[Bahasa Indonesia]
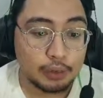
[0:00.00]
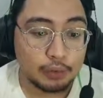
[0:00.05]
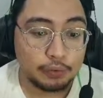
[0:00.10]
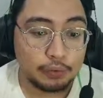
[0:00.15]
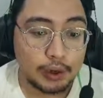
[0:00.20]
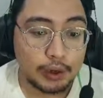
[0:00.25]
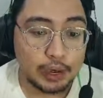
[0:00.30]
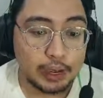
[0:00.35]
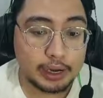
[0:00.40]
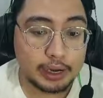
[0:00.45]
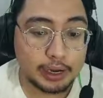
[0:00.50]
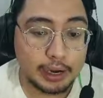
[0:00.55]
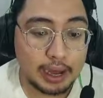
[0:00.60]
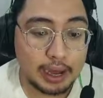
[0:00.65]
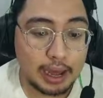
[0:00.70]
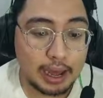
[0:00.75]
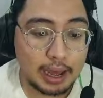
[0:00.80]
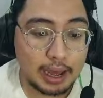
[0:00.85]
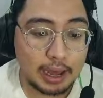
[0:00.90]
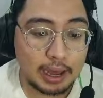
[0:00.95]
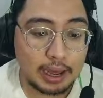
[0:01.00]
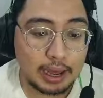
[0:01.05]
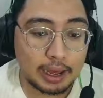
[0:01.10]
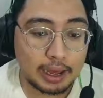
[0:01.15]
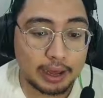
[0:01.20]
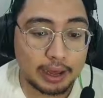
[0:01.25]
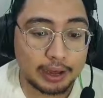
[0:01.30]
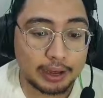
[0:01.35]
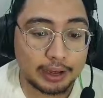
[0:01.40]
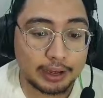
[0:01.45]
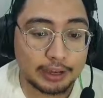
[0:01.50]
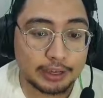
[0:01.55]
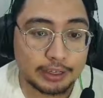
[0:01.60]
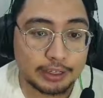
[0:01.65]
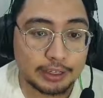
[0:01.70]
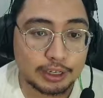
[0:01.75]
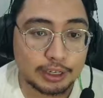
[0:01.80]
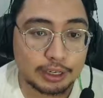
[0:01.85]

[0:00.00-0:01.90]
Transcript: Very nice!